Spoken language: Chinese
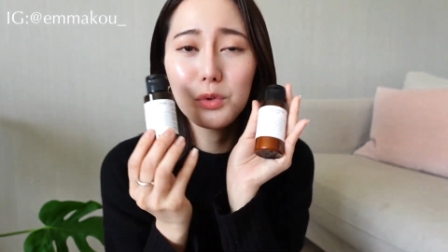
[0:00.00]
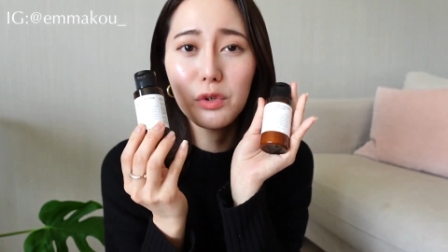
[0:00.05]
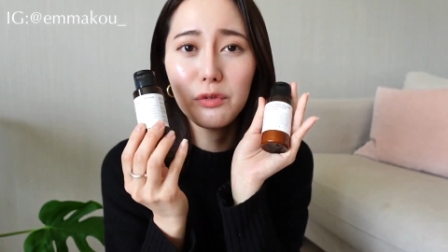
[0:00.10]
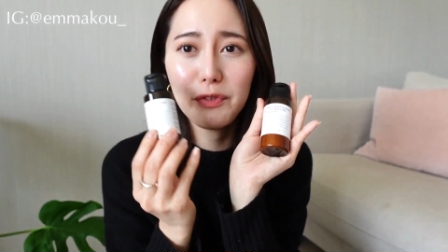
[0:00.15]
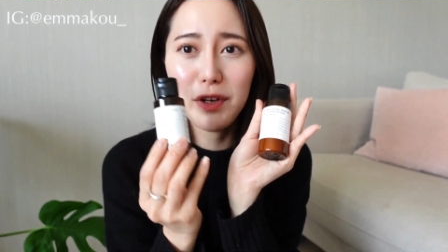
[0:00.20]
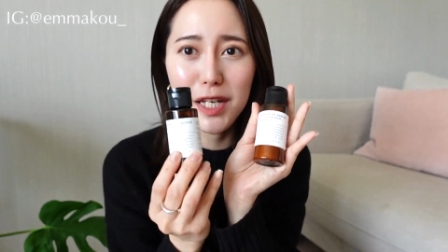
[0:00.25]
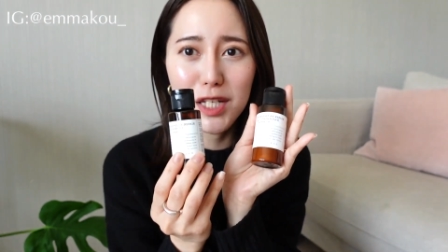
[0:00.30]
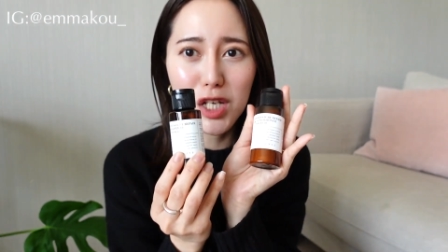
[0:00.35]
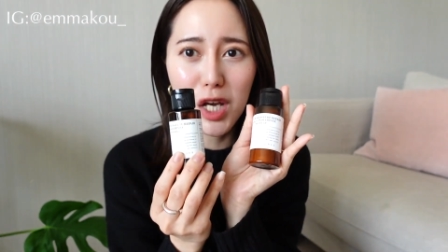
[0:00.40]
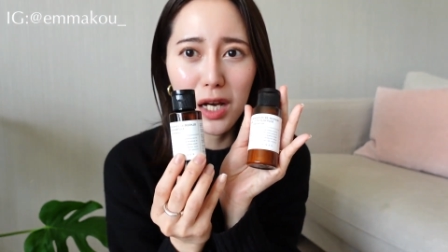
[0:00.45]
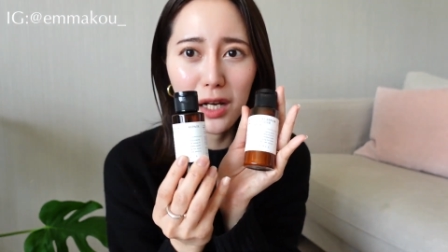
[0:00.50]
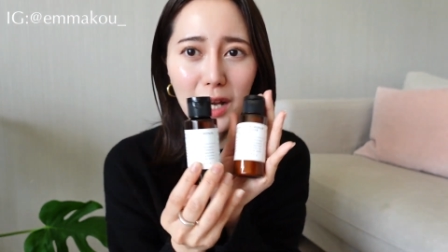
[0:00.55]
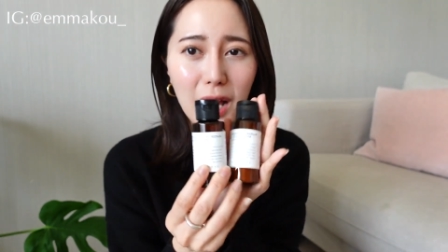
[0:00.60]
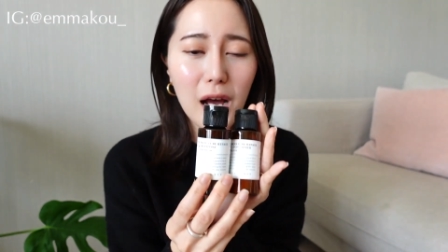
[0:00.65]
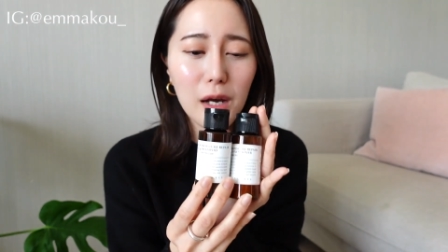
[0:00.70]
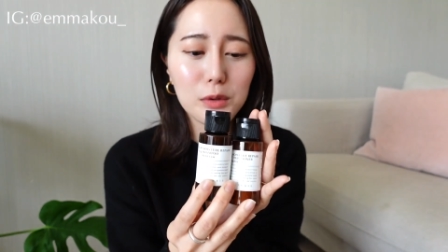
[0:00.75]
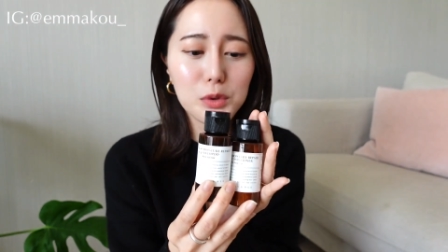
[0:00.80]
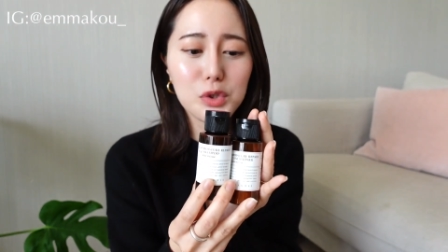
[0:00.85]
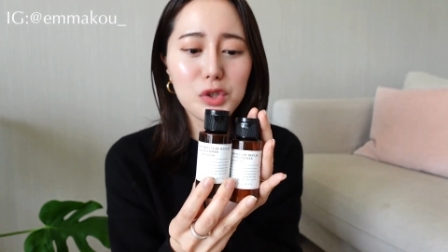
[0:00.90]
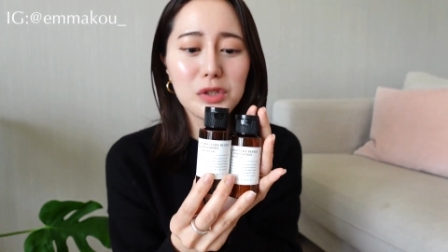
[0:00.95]
觉得非常
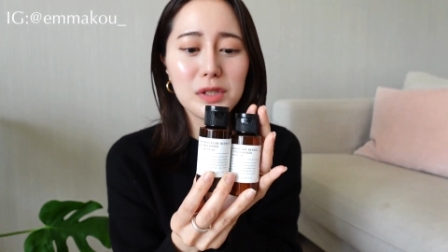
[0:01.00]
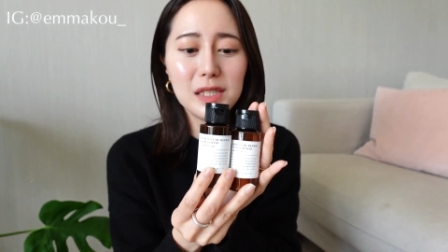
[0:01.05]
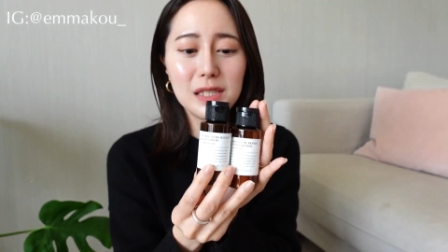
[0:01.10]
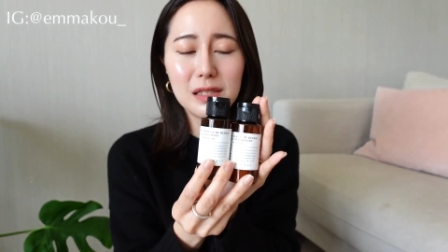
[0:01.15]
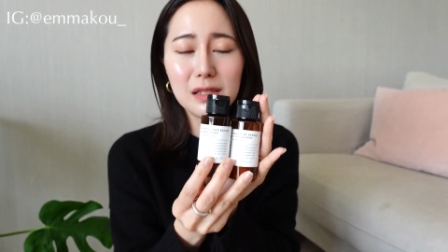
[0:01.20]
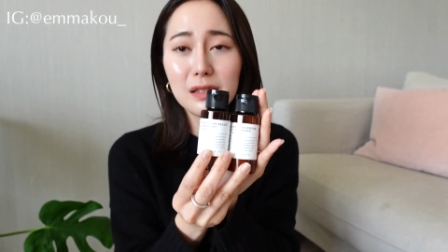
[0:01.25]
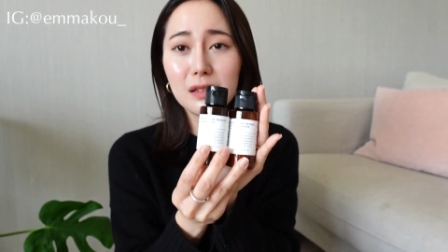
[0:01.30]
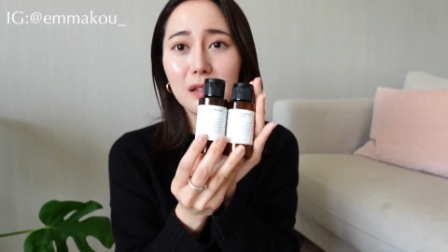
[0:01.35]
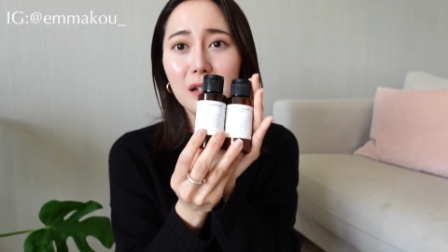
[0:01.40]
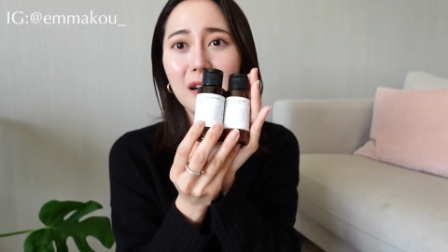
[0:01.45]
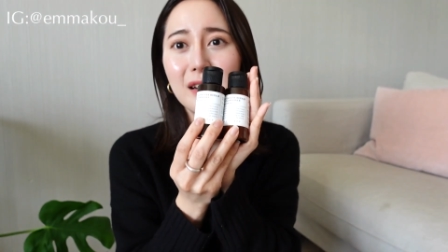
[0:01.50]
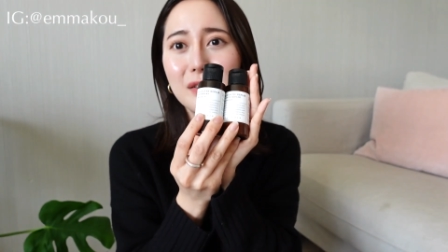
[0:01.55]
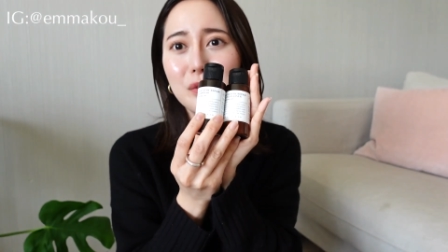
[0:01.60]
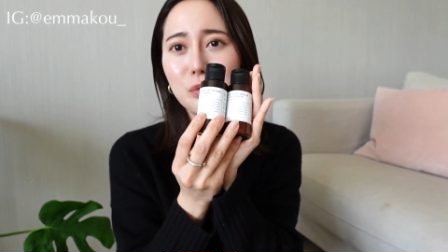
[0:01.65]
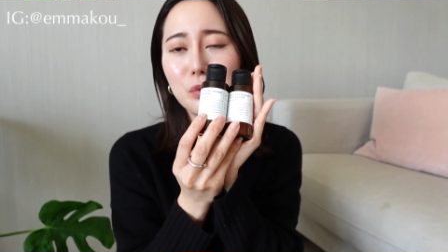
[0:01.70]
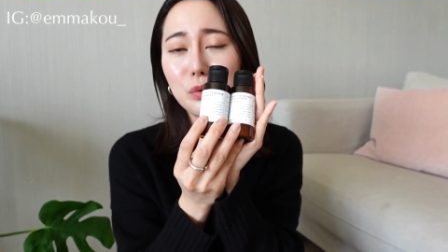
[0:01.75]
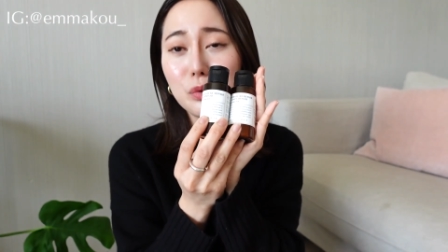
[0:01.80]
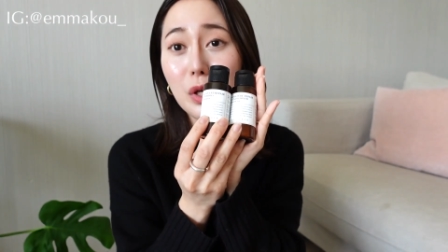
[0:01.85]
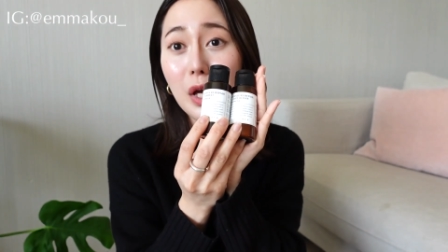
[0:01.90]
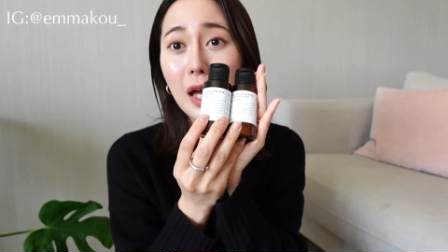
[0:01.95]
好，就是你真的可以
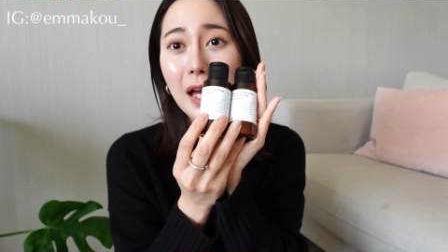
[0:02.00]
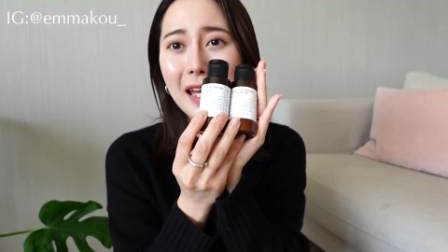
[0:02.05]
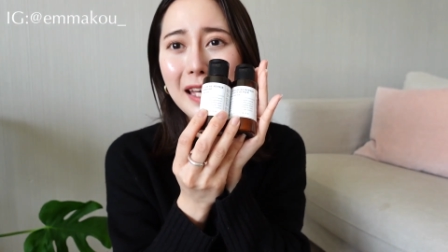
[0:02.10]
去